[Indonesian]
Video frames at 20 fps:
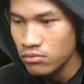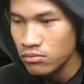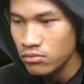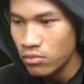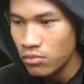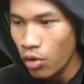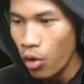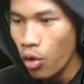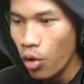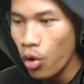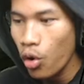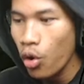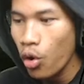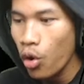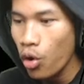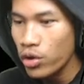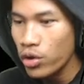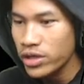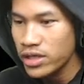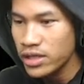
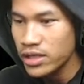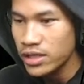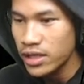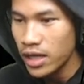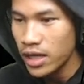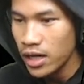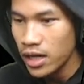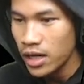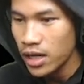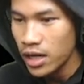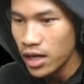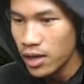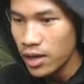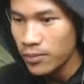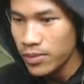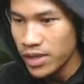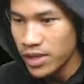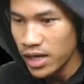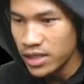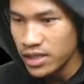Oh iya,
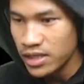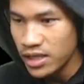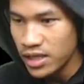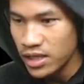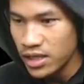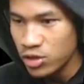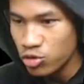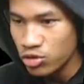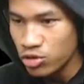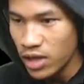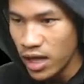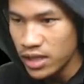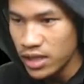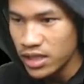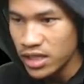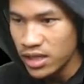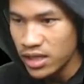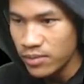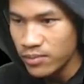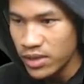berarti itu
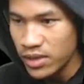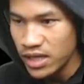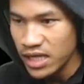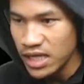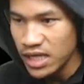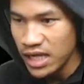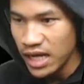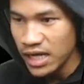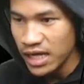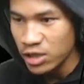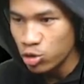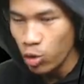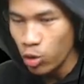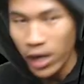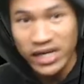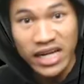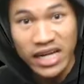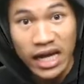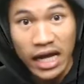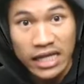tadi yang menggila itu
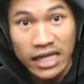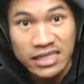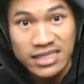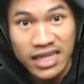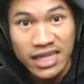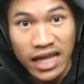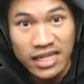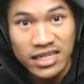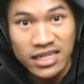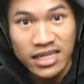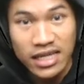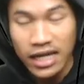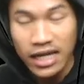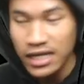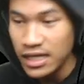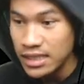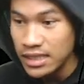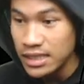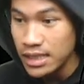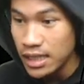ada kan tadi
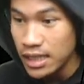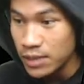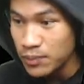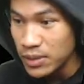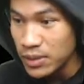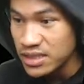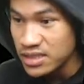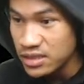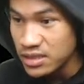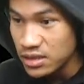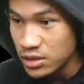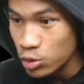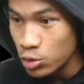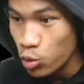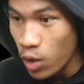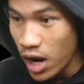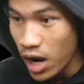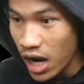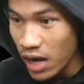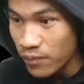kalian dengar pas
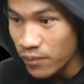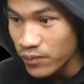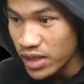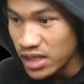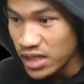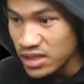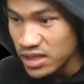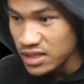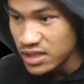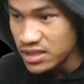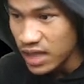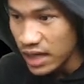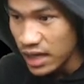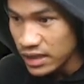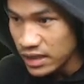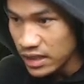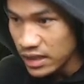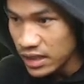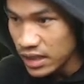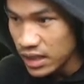gua ngambil tas
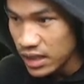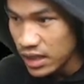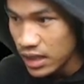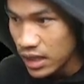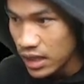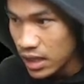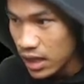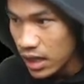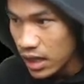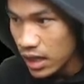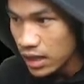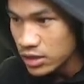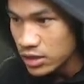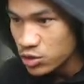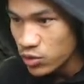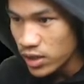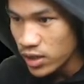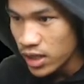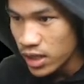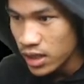tadi ada
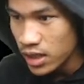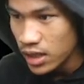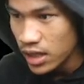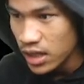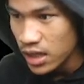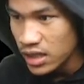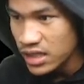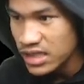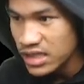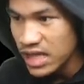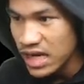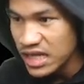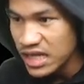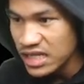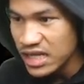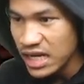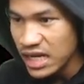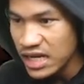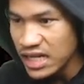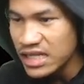suara Linda
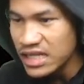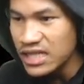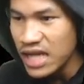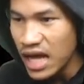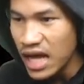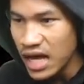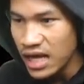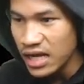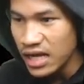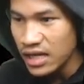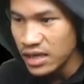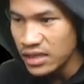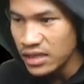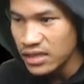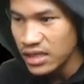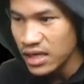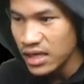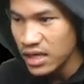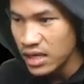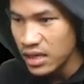Linda Linda
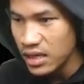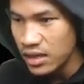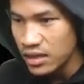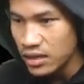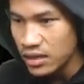dia